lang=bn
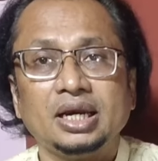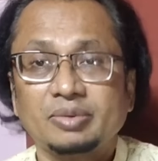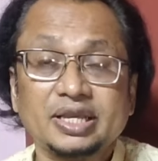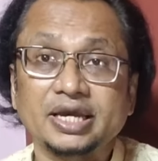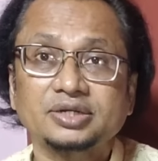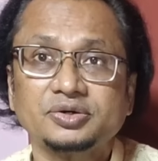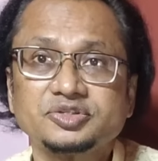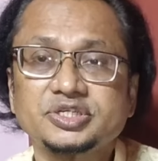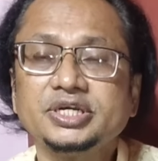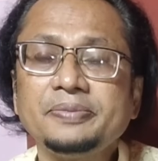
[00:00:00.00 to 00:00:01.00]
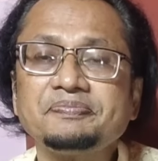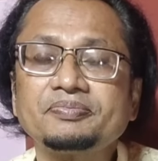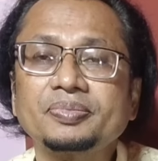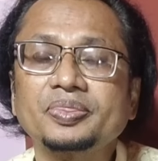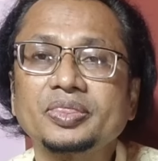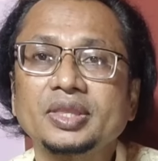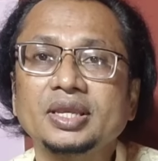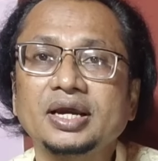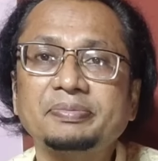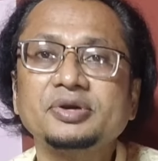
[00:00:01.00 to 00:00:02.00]
আমরা খেয়াল করছি
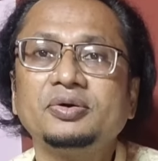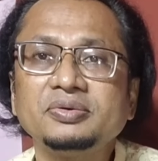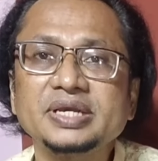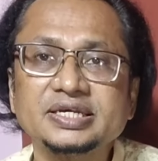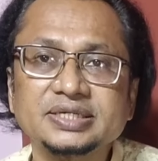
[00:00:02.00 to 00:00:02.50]
আপনি গরু নিয়ে